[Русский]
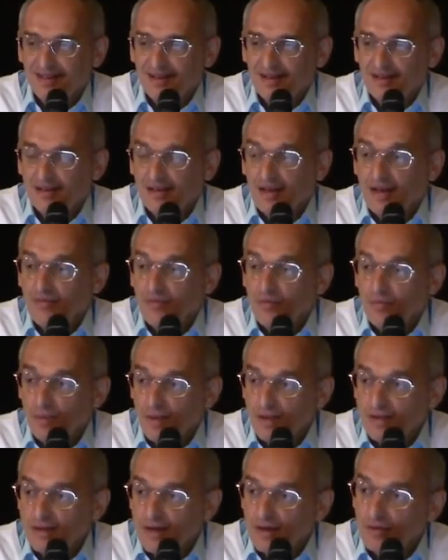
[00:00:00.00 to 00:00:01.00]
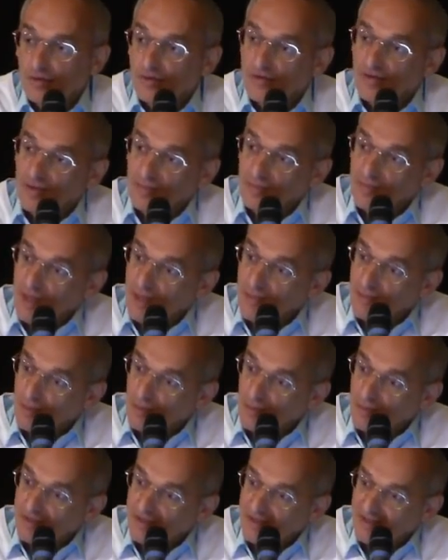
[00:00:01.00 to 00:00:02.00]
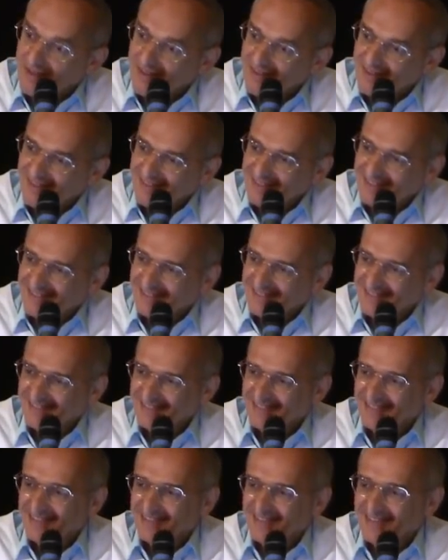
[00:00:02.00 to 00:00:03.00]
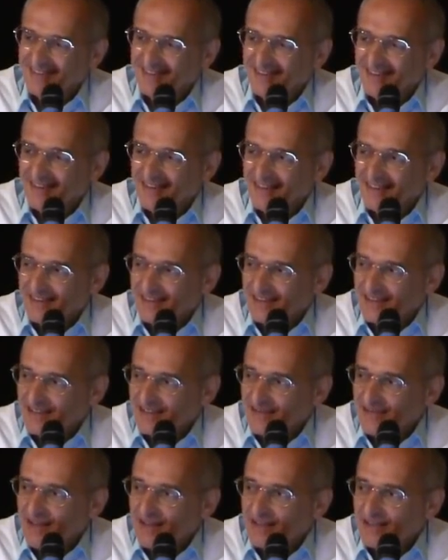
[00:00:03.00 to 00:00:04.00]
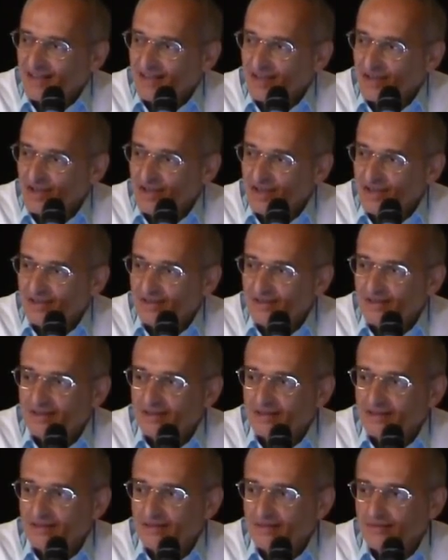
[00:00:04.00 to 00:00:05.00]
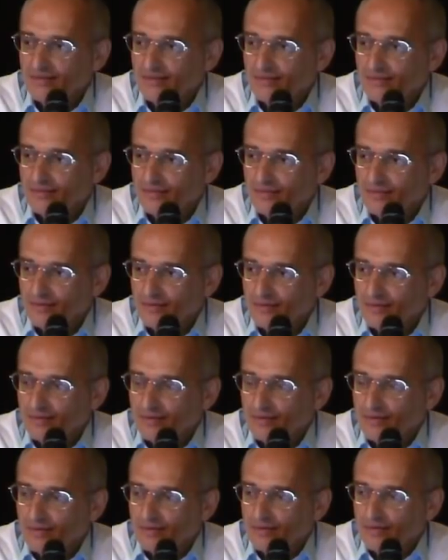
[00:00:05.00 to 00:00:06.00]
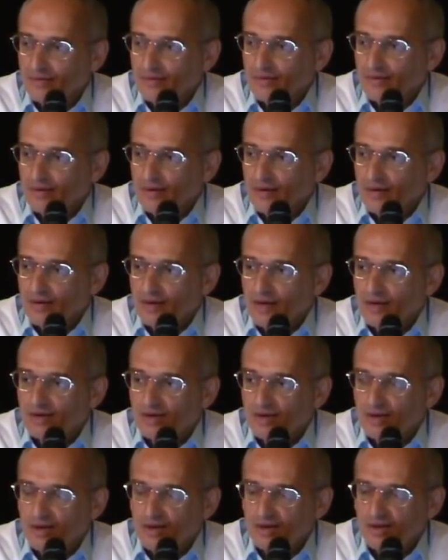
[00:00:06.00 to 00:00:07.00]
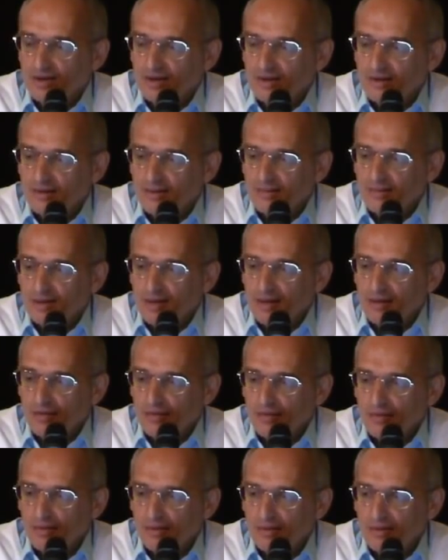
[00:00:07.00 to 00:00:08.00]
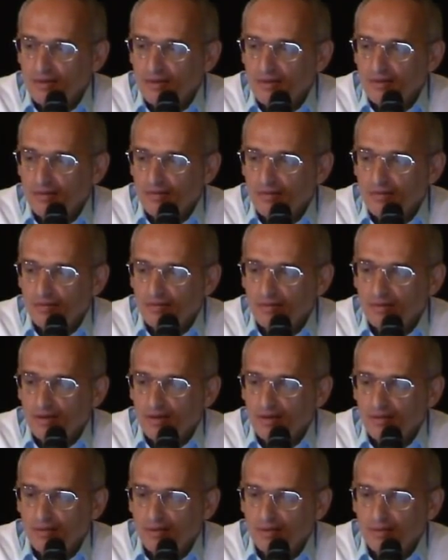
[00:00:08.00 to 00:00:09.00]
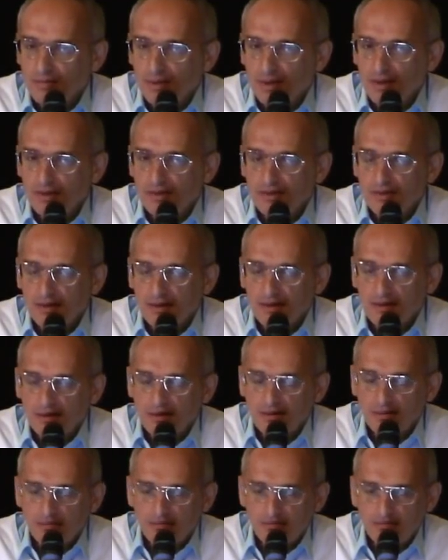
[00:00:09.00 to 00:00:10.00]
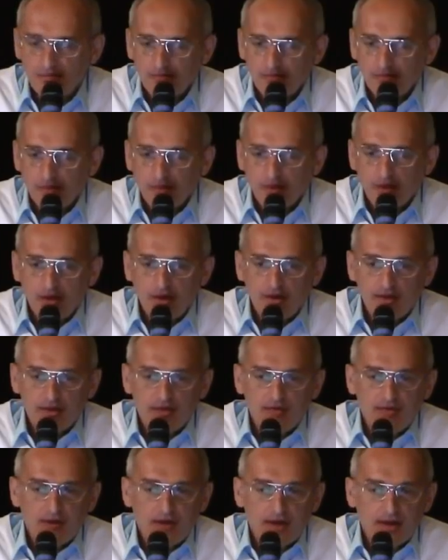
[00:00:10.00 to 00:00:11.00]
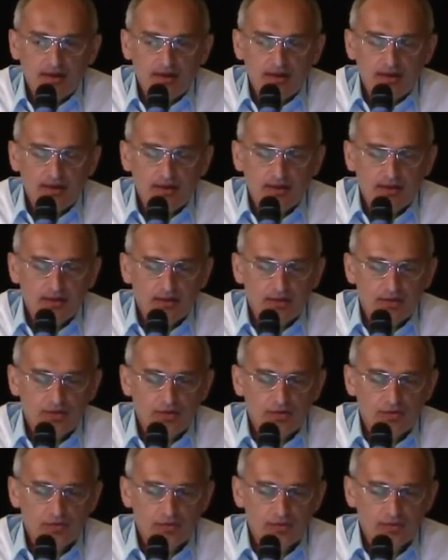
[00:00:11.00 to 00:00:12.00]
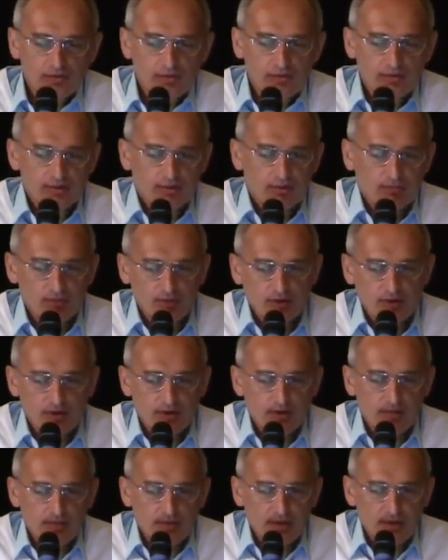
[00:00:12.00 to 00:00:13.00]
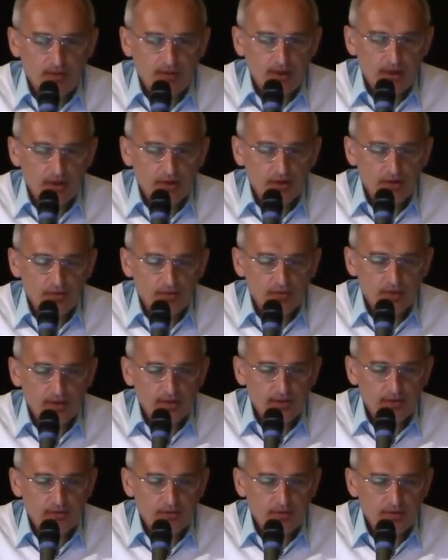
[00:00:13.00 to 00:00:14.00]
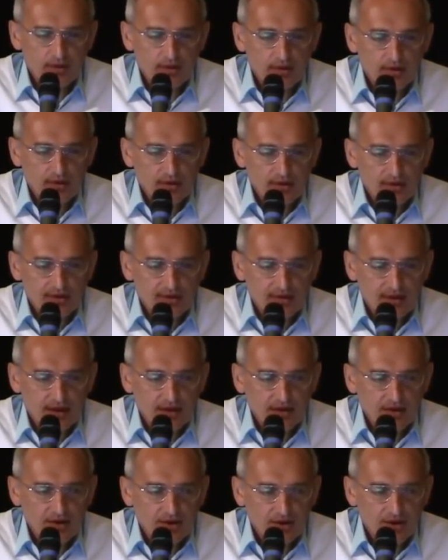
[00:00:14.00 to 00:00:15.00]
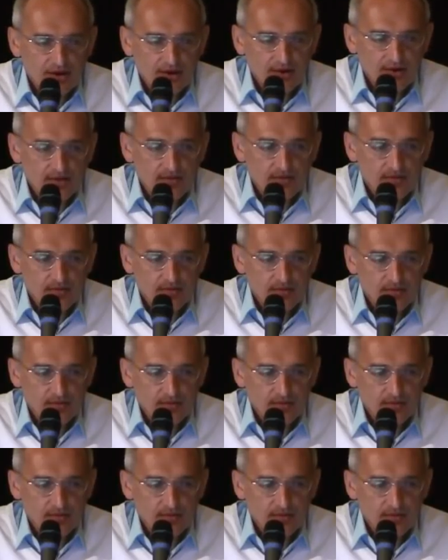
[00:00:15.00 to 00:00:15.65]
А когда его бросают, он говорит, меня бросили. Это называется нечестность. Когда человек честным становится, он становится проницательным. Если вы хотите чувствовать события, понимать, что происходит, станьте честным.